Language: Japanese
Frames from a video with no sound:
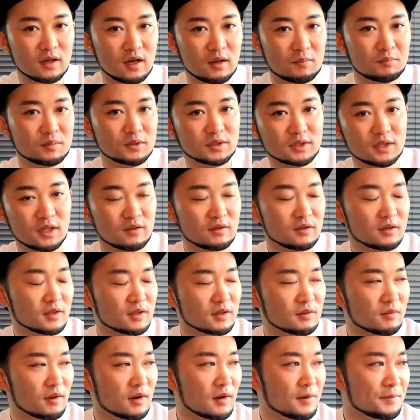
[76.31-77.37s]
アップした
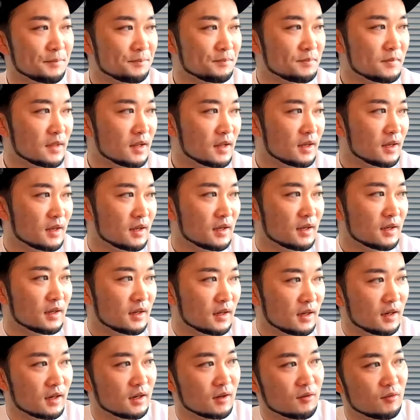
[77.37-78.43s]
時には、
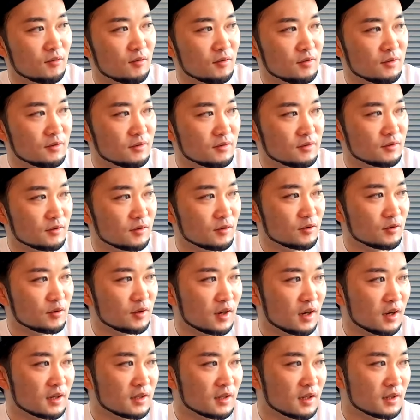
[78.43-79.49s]
あ、こういう世の
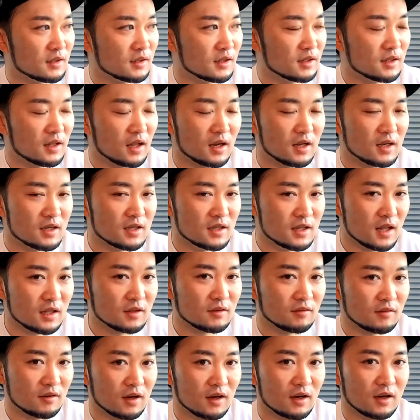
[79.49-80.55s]
中になってたらいいな
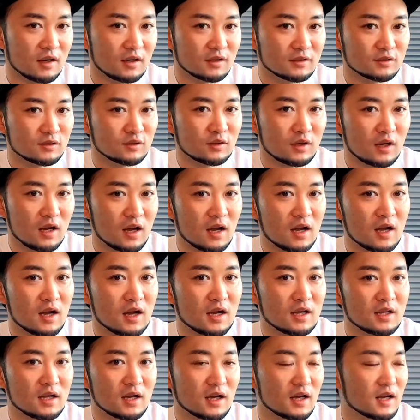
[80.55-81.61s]
とか、ちょっと考
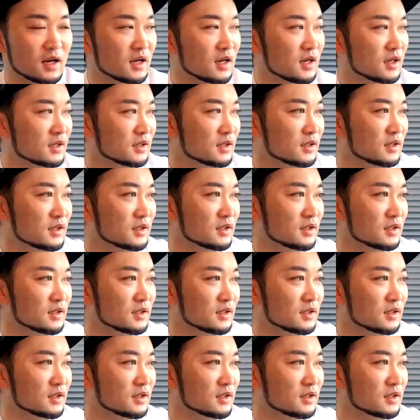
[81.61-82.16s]
えながら